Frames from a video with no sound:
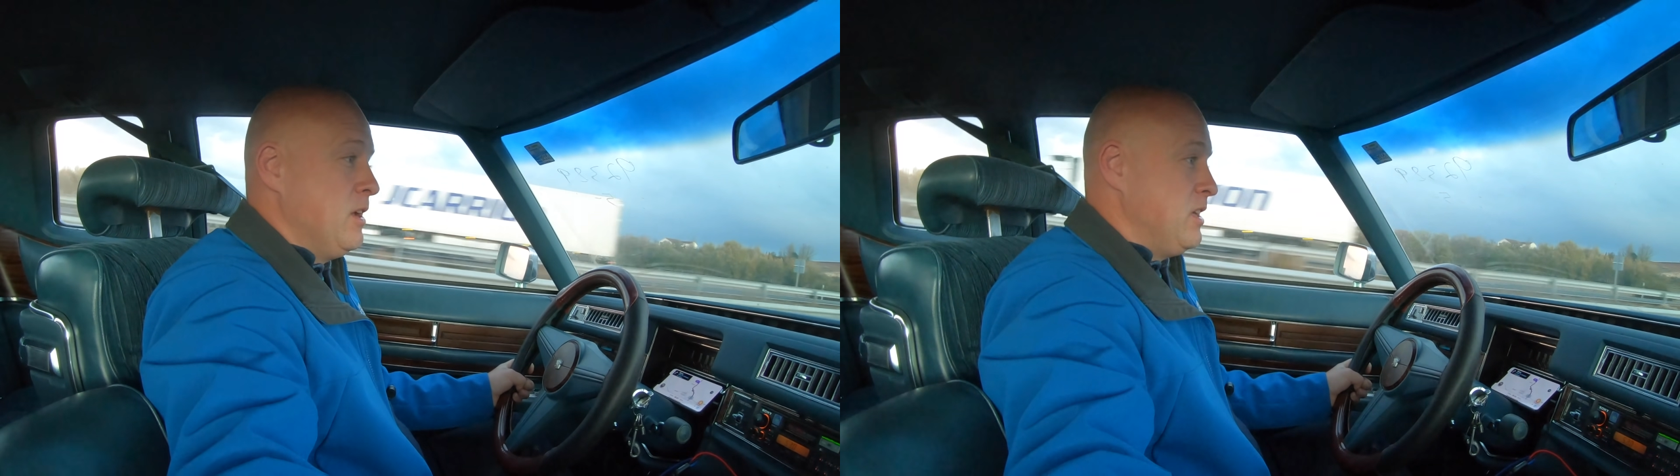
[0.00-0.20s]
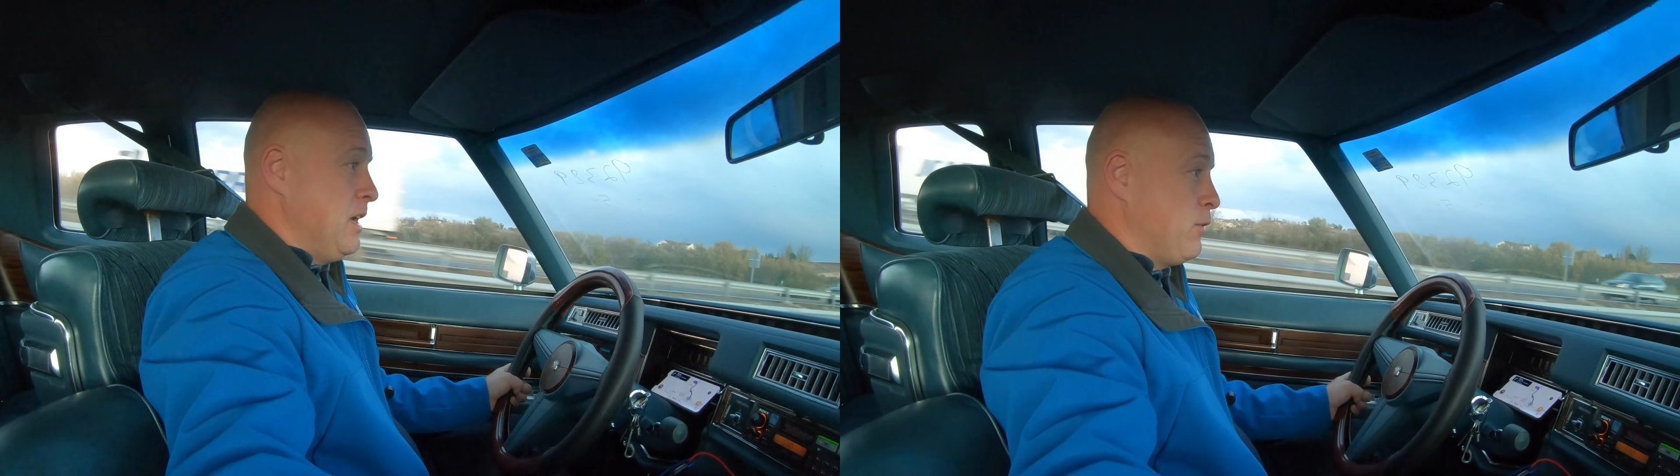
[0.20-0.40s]

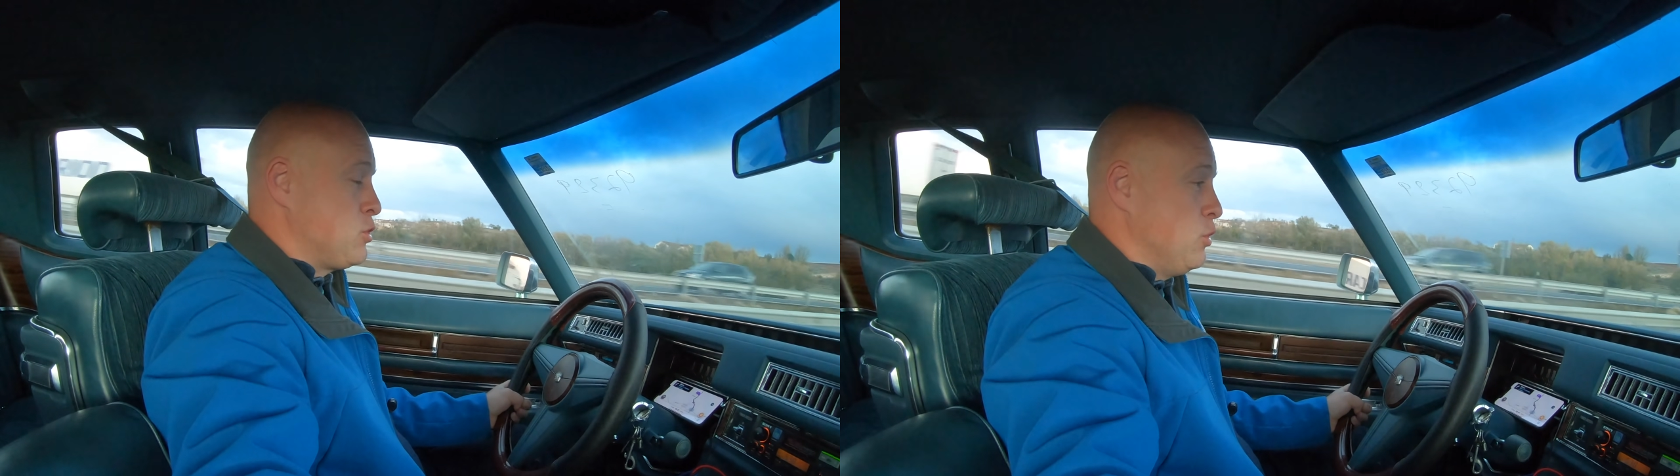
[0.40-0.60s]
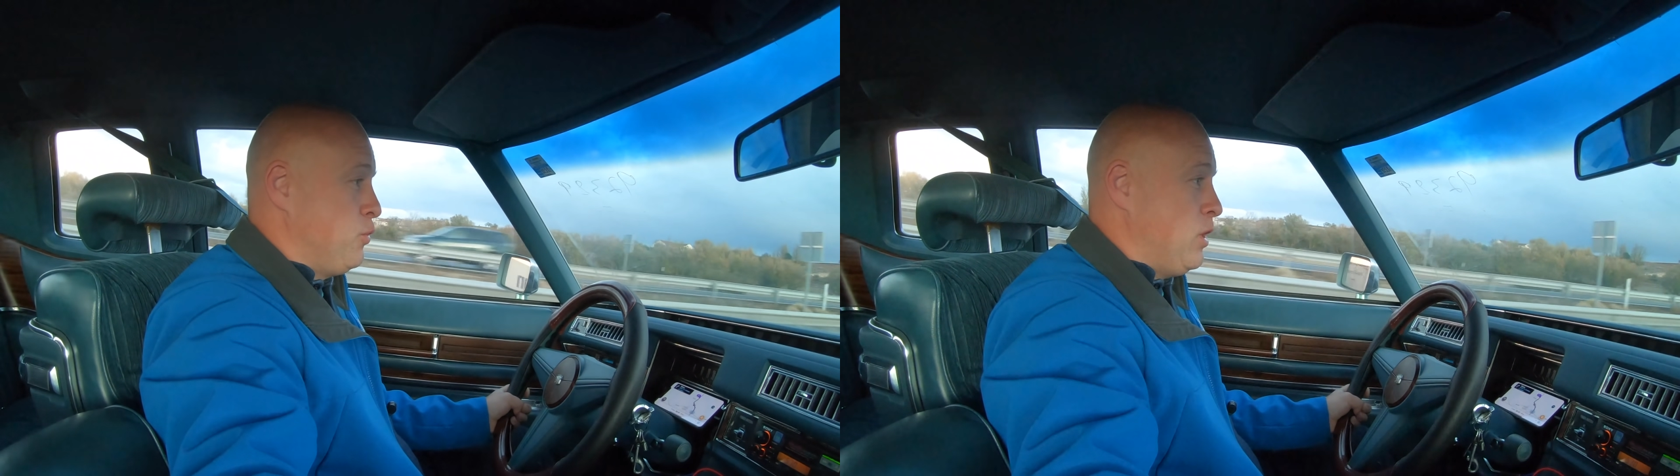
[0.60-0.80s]
Я
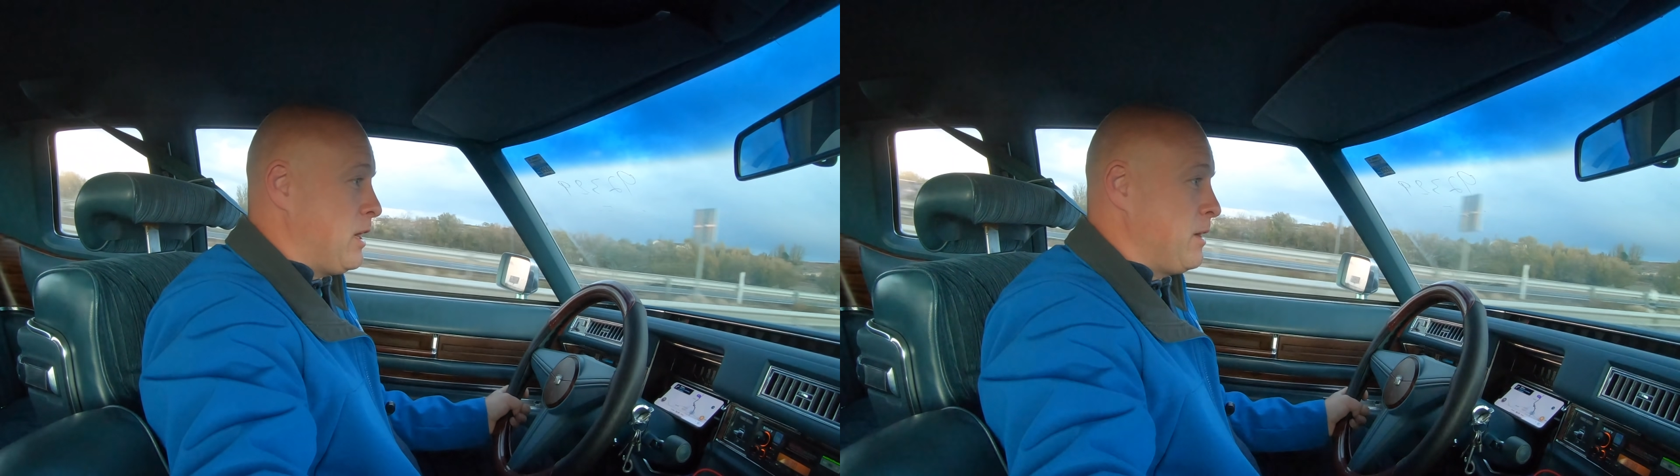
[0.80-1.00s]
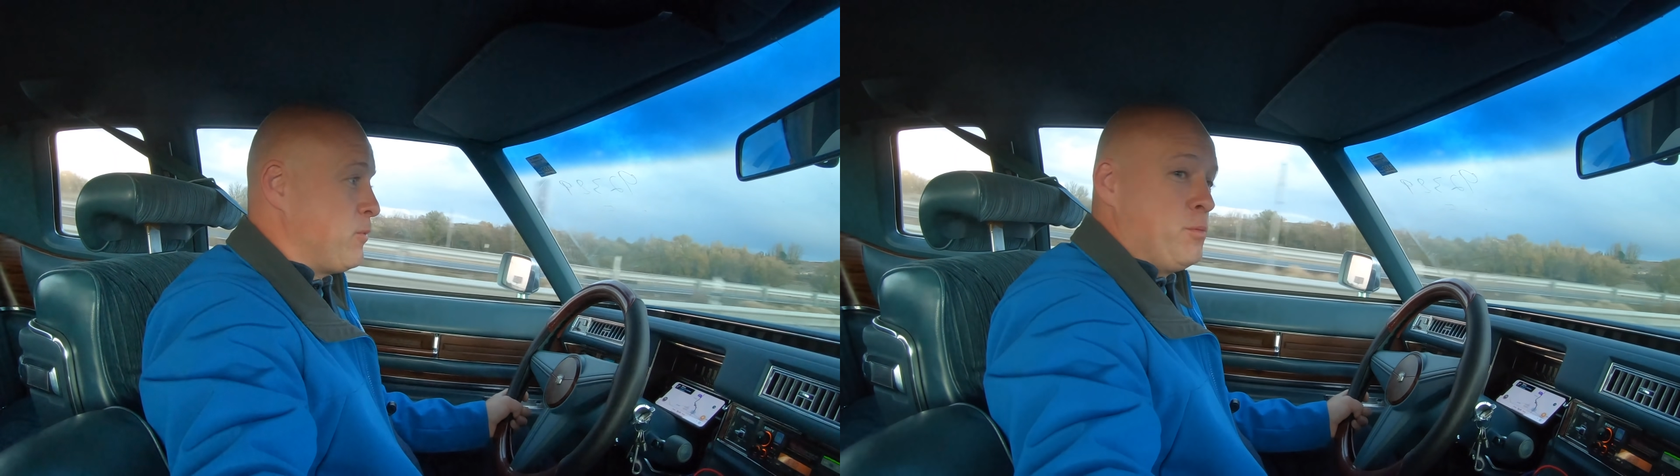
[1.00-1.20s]
включил
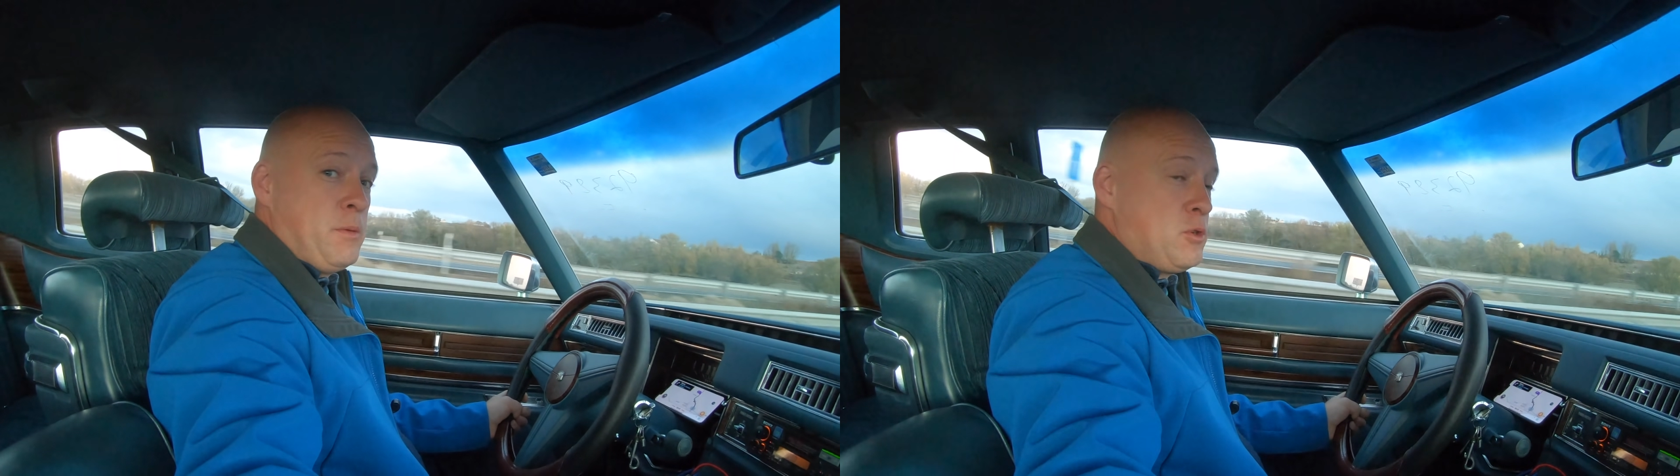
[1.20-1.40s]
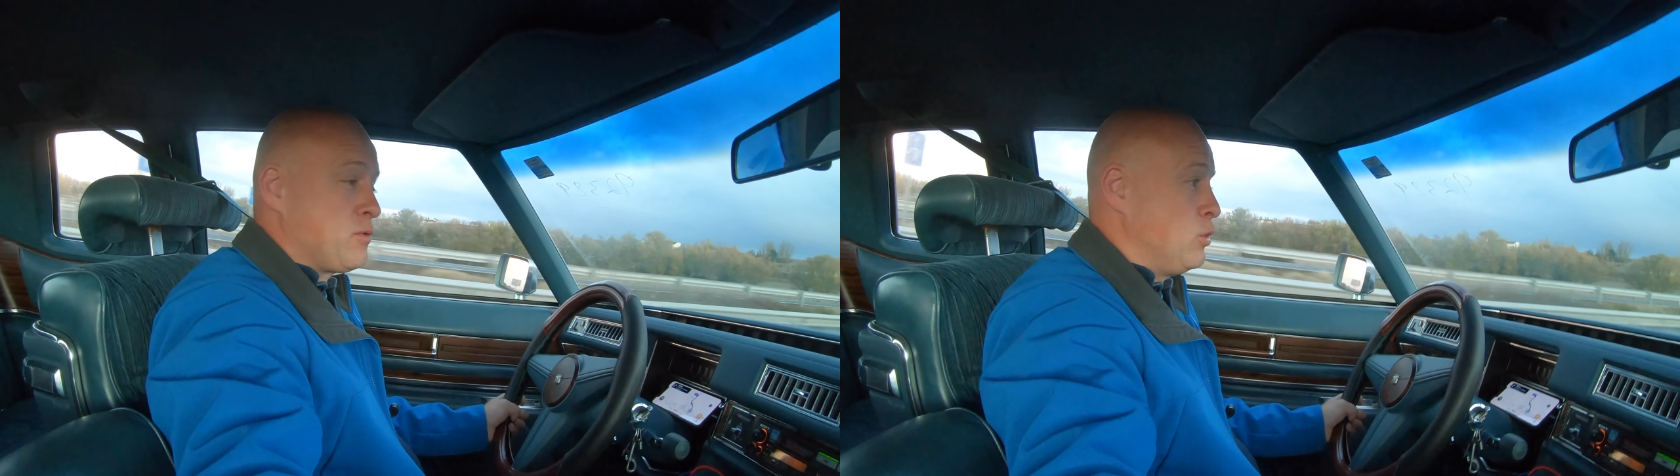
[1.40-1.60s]
фары, он мне пишет